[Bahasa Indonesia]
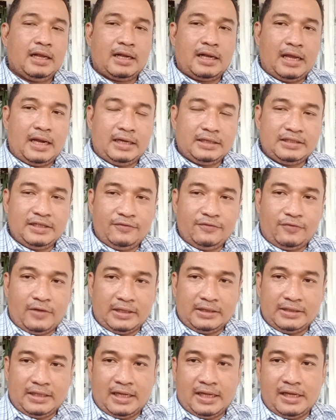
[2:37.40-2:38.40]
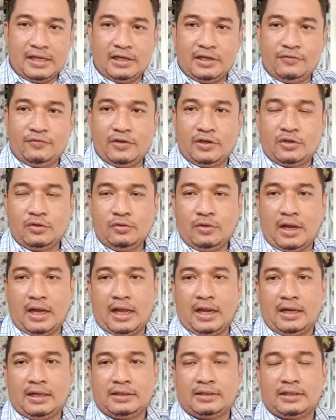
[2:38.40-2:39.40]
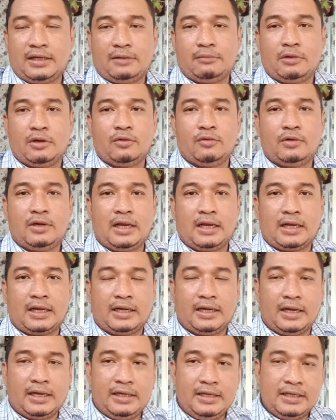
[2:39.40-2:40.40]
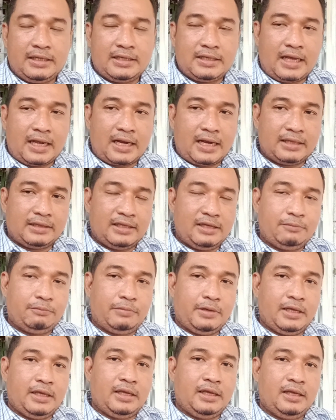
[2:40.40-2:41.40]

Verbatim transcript: Karena sifatnya individual dan menggunakan NIK KTP,